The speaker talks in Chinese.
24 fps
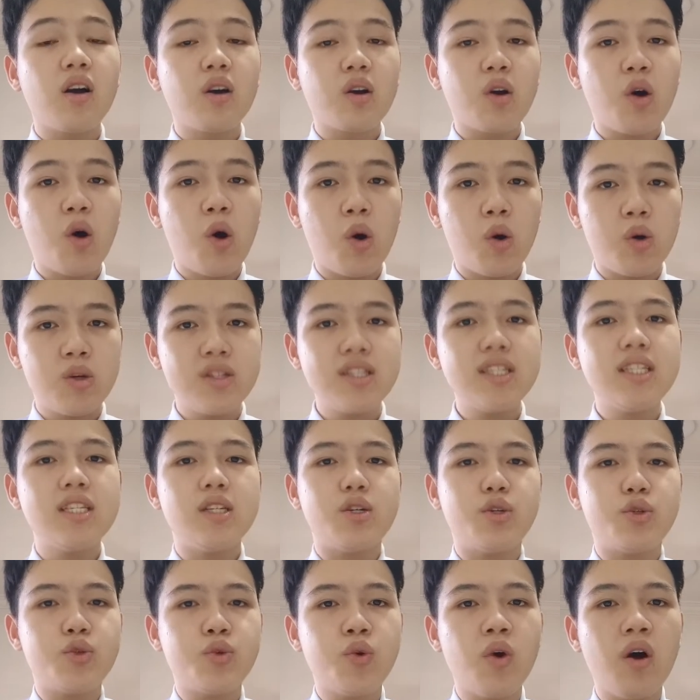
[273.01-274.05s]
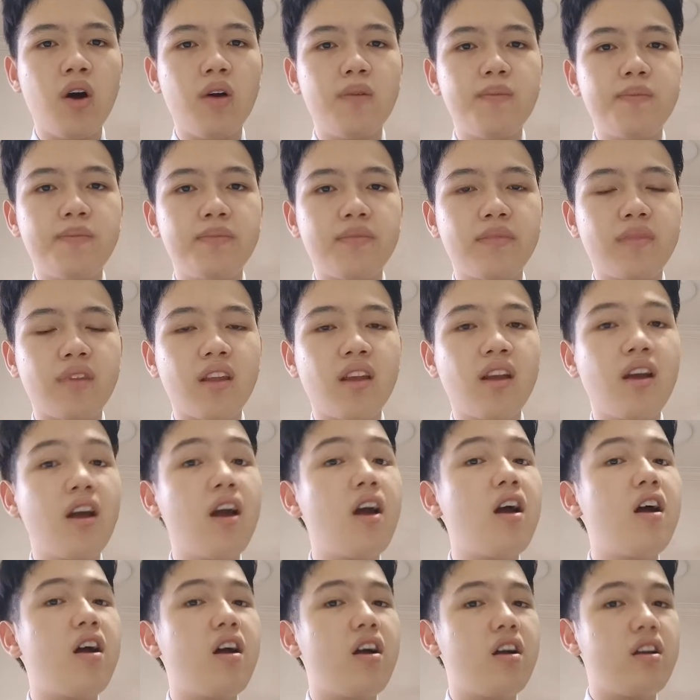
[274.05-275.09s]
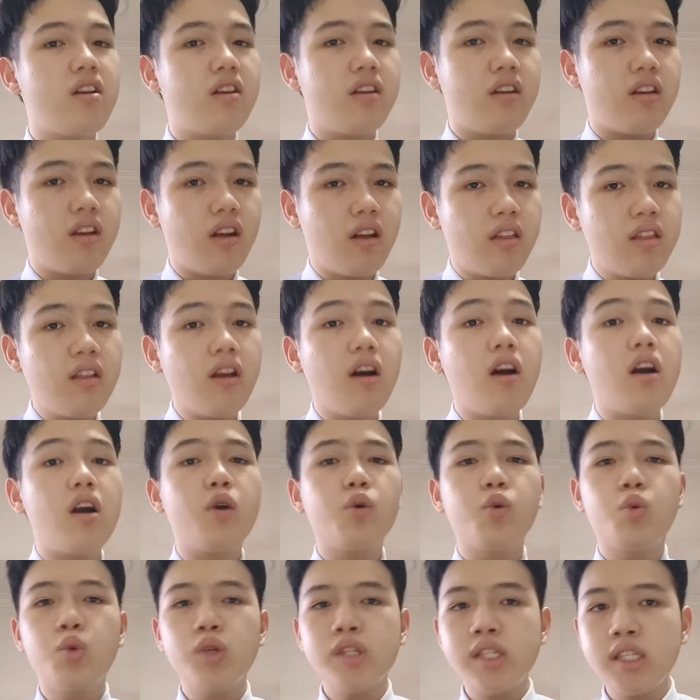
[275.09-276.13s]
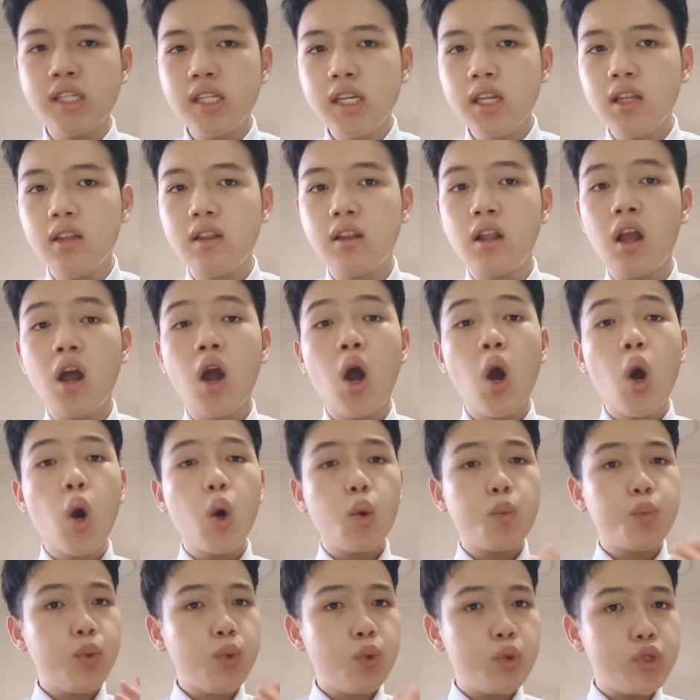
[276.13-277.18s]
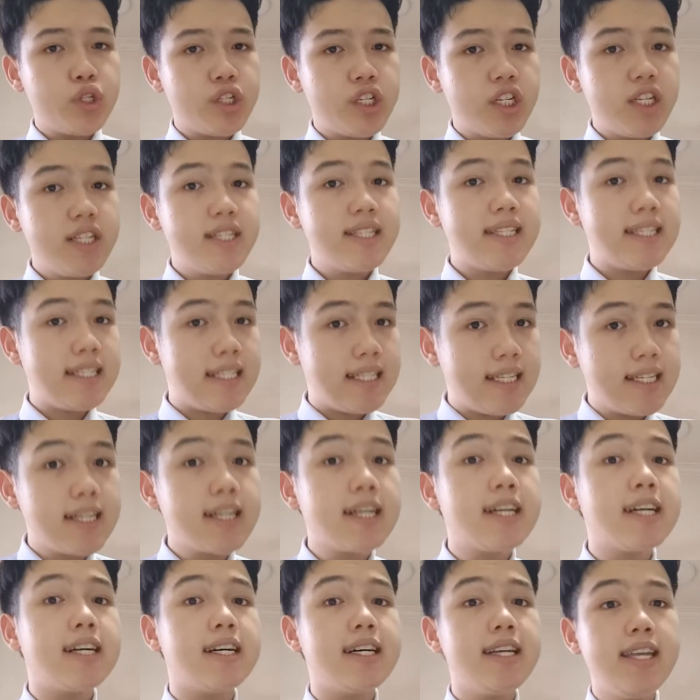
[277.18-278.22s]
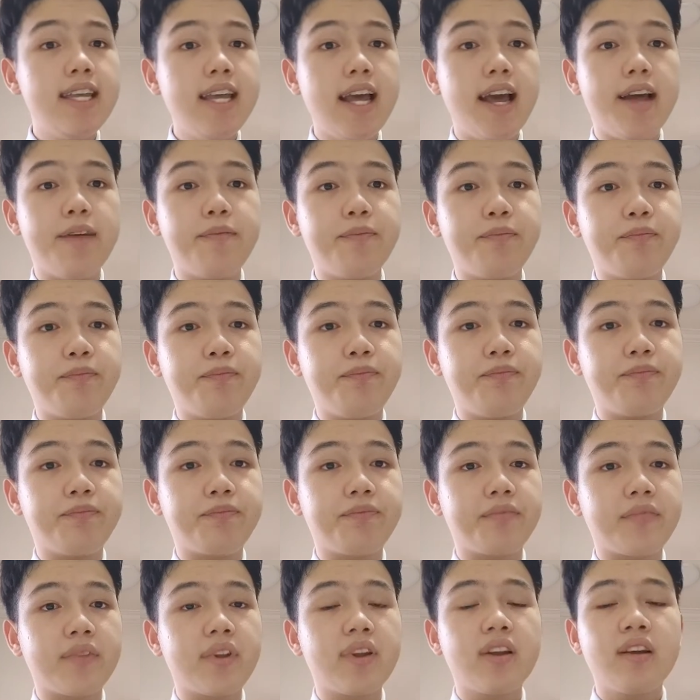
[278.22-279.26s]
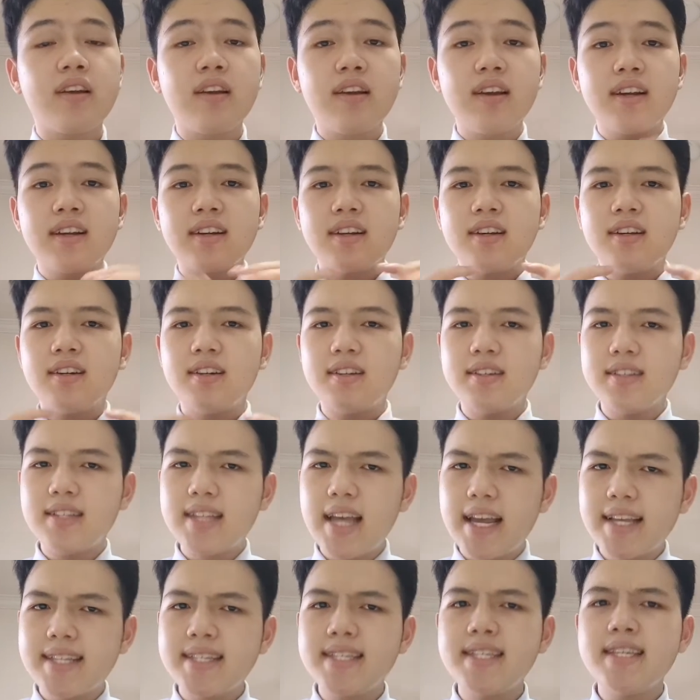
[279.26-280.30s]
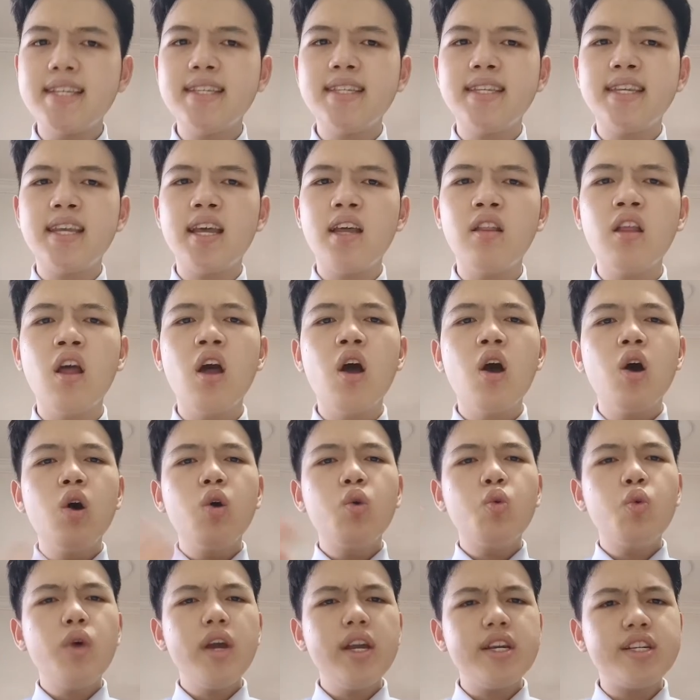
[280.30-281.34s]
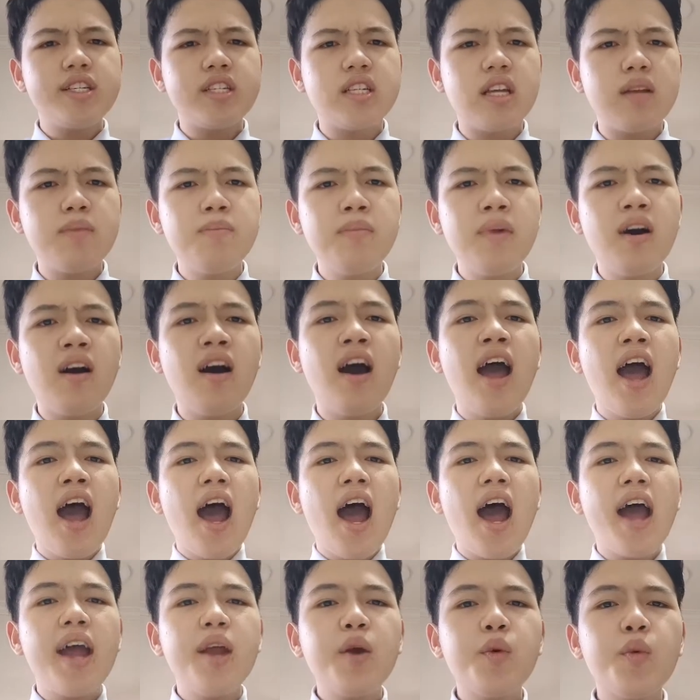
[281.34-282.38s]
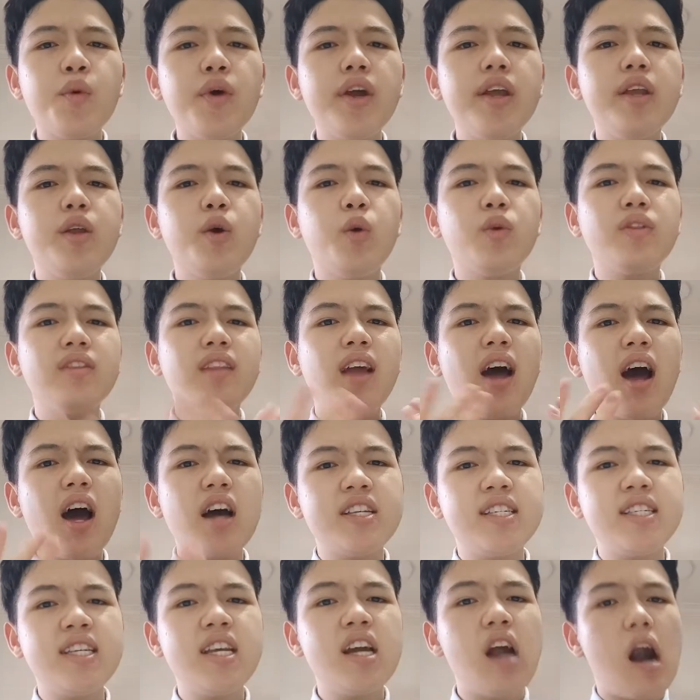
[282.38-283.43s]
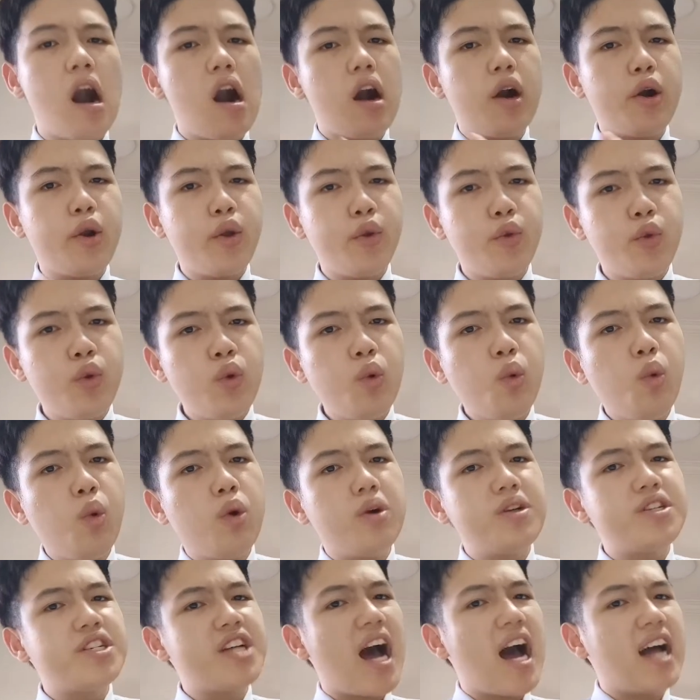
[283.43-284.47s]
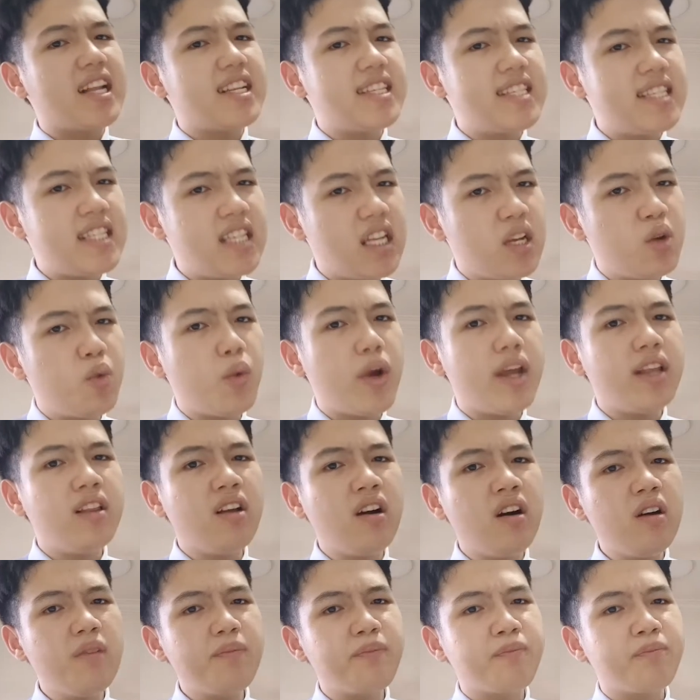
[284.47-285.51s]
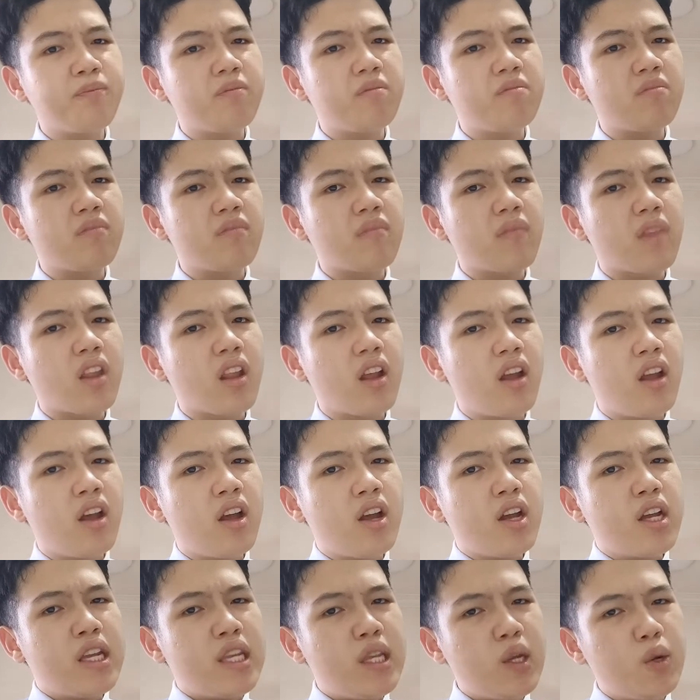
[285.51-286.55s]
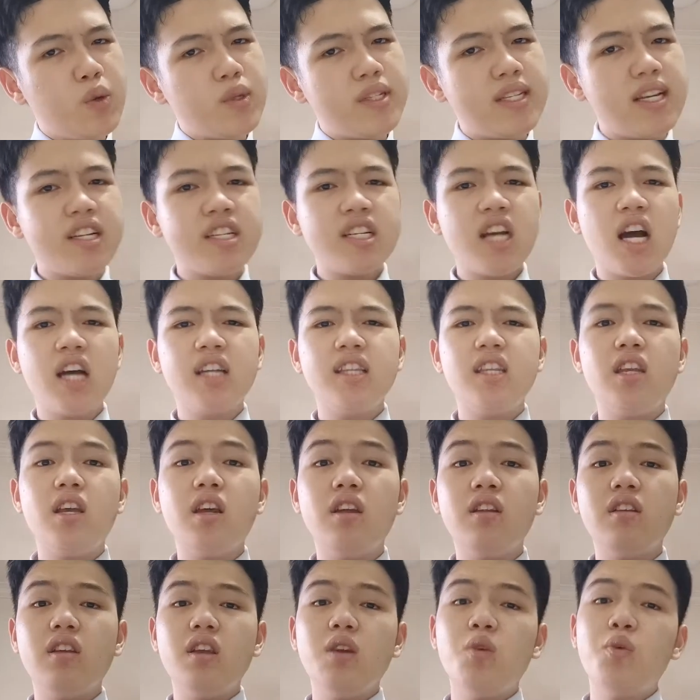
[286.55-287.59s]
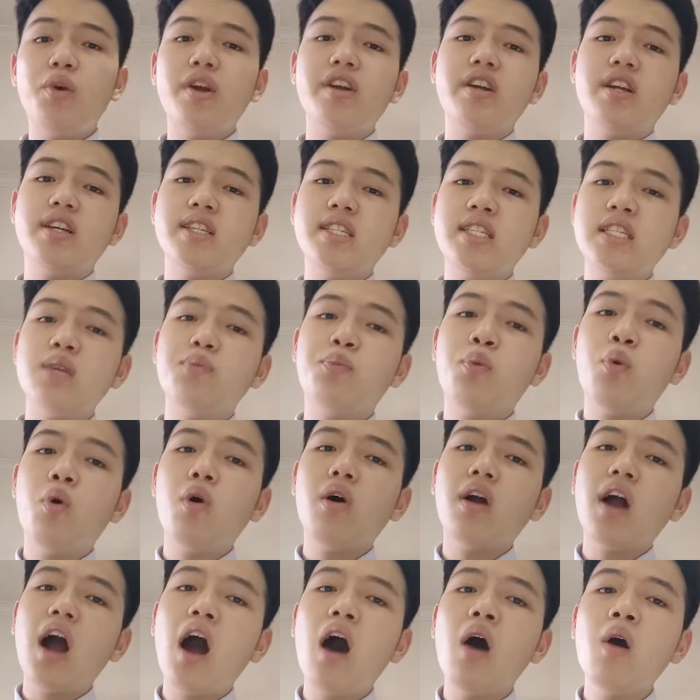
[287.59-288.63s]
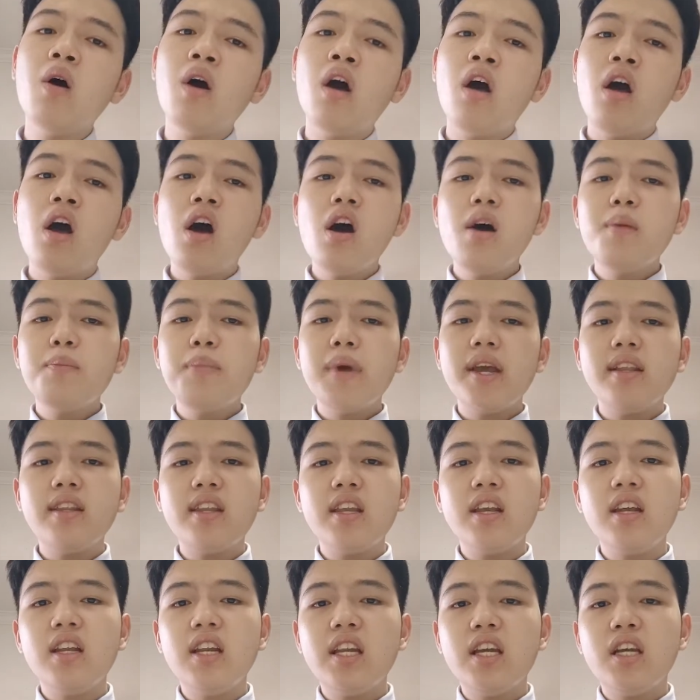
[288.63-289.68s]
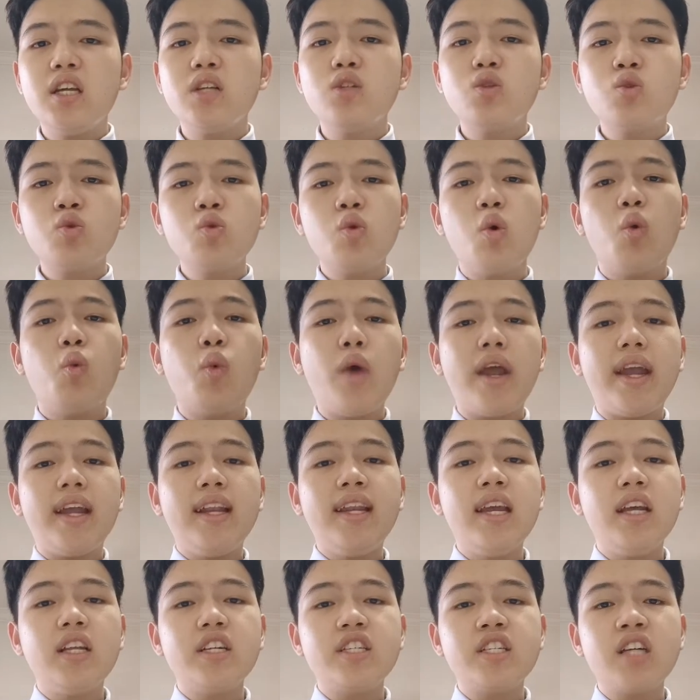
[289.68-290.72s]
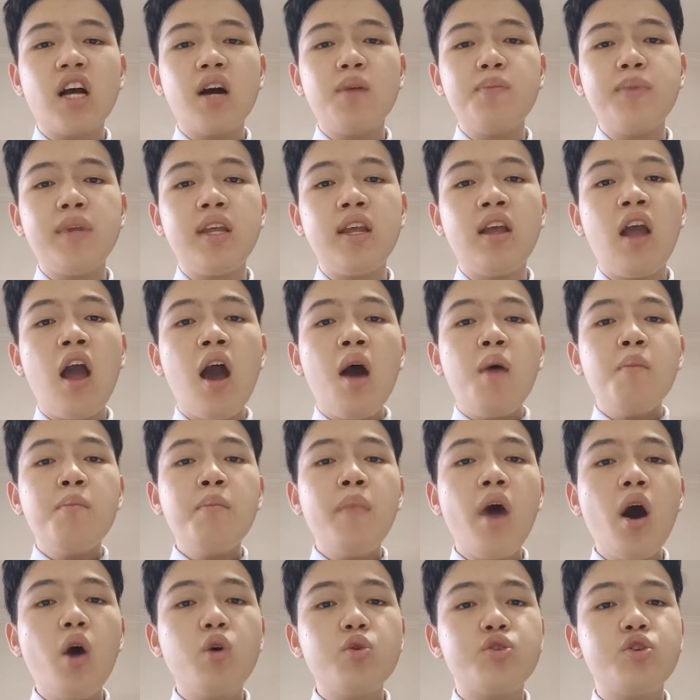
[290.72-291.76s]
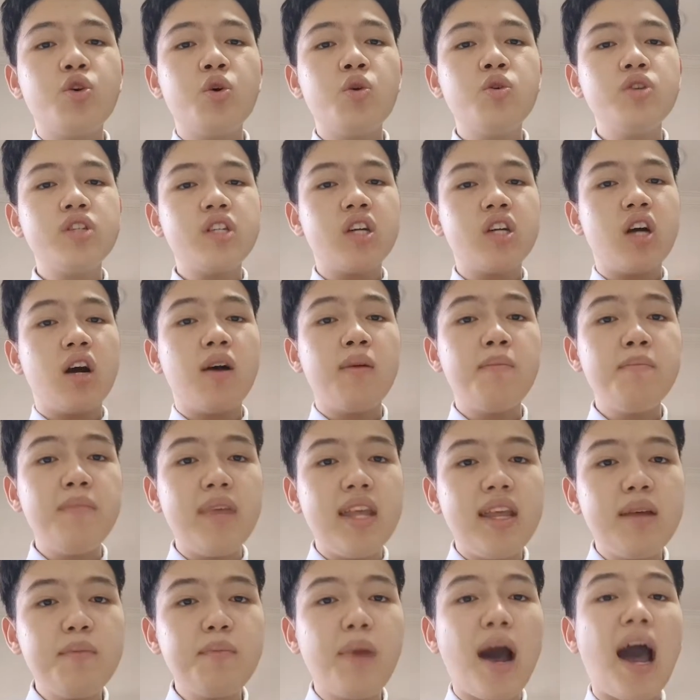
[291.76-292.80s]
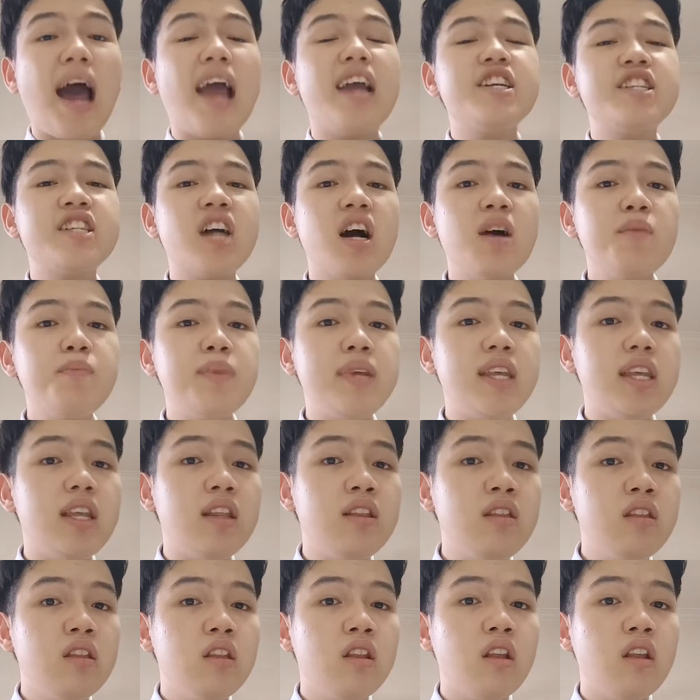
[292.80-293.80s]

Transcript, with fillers: 孔子说：“人而无信，不知其可也。”可在今天，为什么还会有那些尔虞我诈的行为呢？ 有些商店因为人气颇高，背地里做伪劣的商品，冒充成名牌商品。